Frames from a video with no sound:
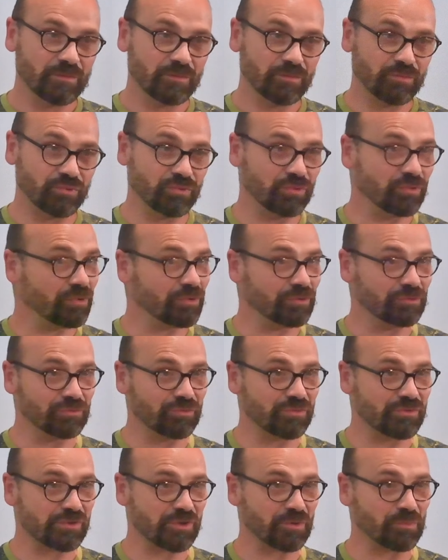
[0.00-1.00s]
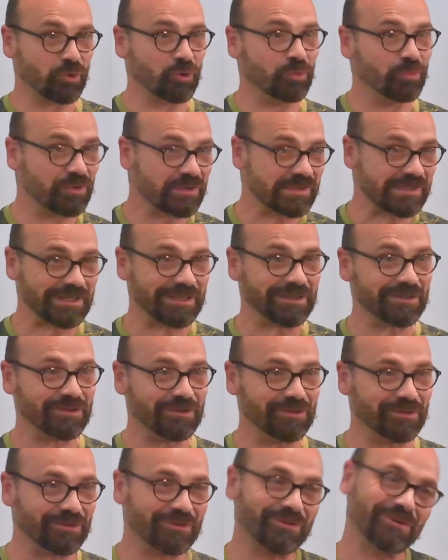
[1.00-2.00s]
pour nous en proposer
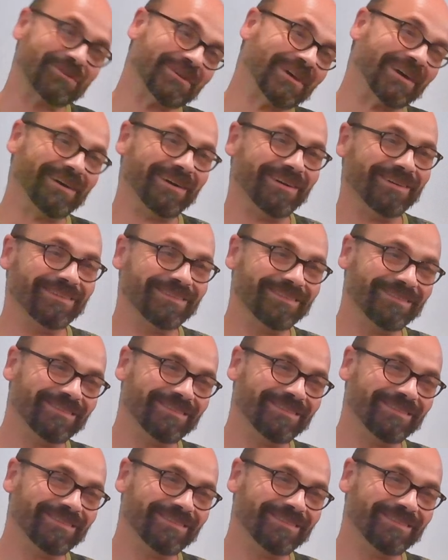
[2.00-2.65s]
euh, le contraire.